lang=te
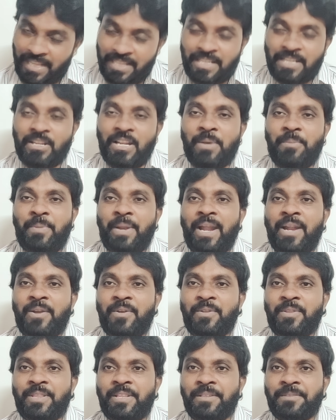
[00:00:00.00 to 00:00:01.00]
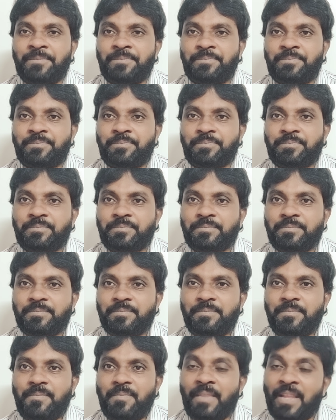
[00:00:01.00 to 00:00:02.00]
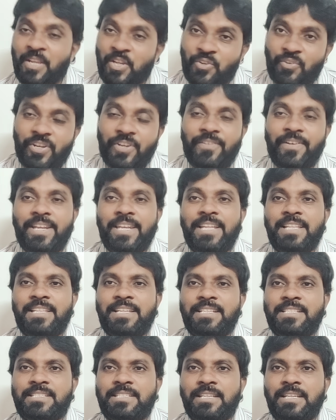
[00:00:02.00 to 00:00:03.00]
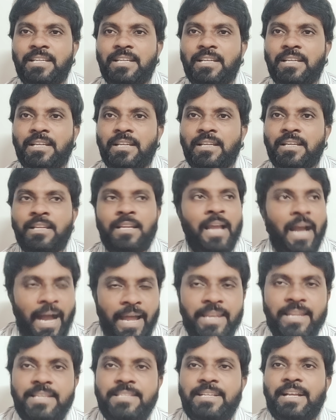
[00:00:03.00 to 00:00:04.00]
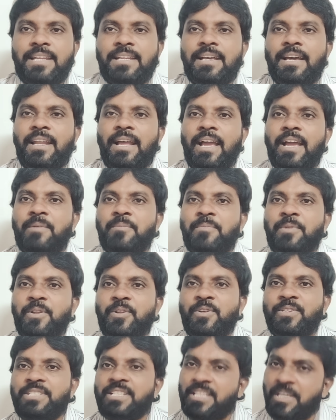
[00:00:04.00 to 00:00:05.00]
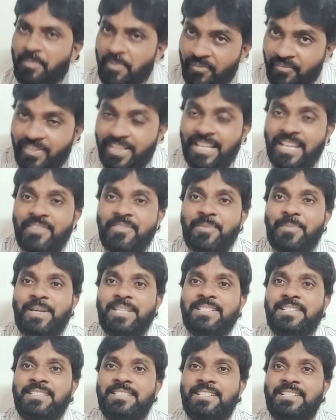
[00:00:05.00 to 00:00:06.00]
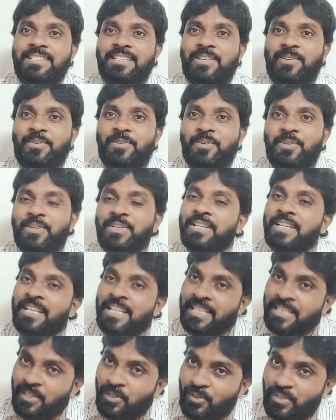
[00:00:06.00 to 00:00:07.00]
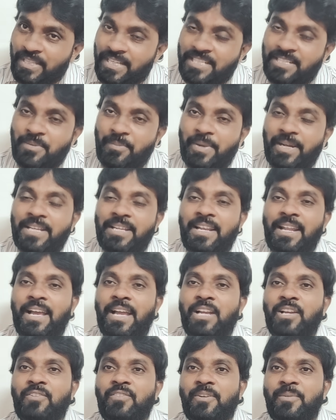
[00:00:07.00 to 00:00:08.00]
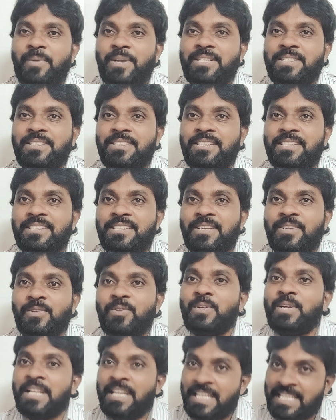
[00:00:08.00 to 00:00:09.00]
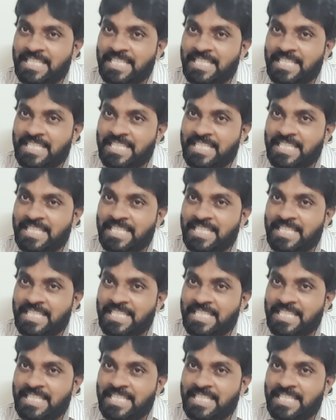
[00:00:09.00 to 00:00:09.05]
అదిగానే బ్రాండ్ ఉంది ఇటువంటివన్నీ తెచ్చి అన్ని జగన్ గారి హయాంలోనే వచ్చాయని చెప్పి వీళ్ళే విమర్శలు చేశారు తెలుగుదేశం పార్టీ నాయకులు విమర్శలు చేశారు